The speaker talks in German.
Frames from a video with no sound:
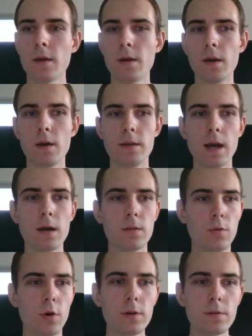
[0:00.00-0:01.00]
äh, ja,
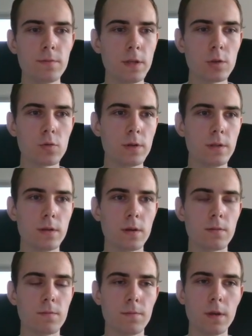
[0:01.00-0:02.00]
neue
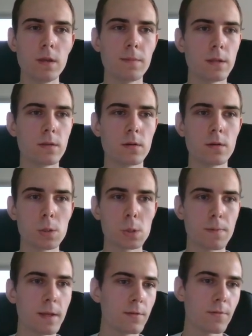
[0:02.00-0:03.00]
Videoideen, wenn jemand eine
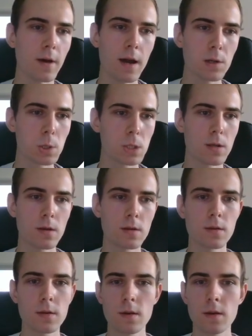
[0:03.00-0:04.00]
spannende Frage
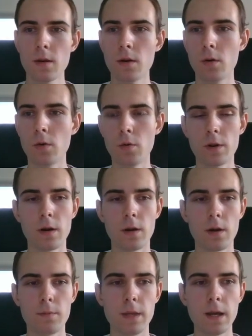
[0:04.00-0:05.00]
stellt oder
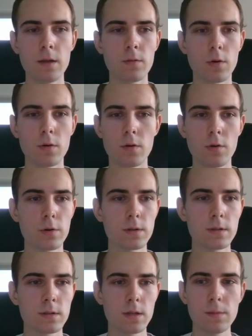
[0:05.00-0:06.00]
ähm, ja noch
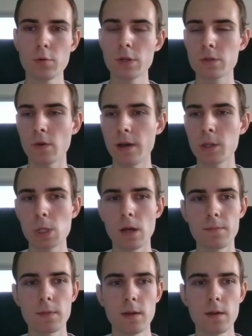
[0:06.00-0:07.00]
irgendeinen Tipp oder so
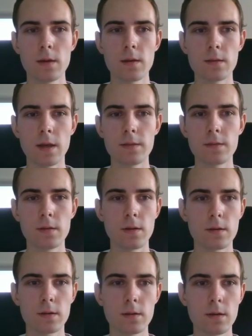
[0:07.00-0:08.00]
reinschreibt, dann
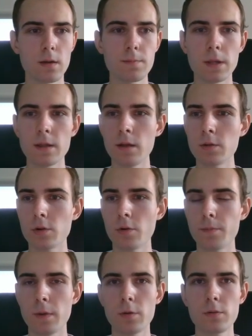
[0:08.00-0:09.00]
äh, kriegt man dadurch
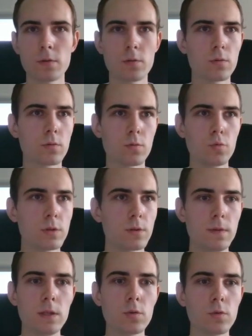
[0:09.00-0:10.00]
oft mal noch eine
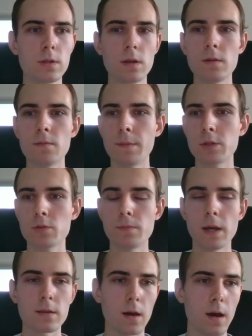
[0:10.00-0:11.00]
gute Videoidee, wenn man so
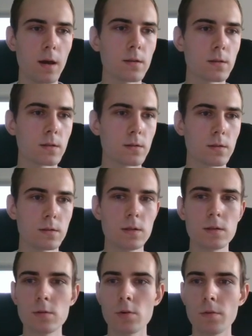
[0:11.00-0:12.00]
merkt, aha, das
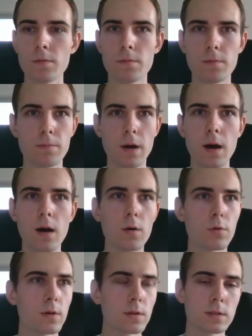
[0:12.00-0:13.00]
interessiert hier noch ein paar
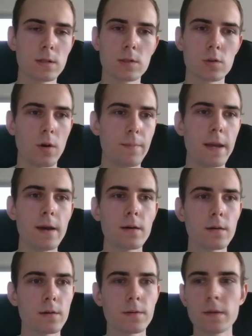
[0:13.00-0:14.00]
oder interessiert sogar
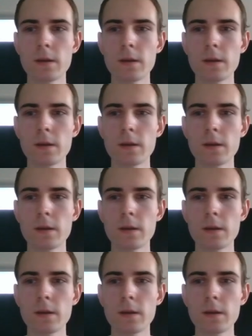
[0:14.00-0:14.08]
mehrere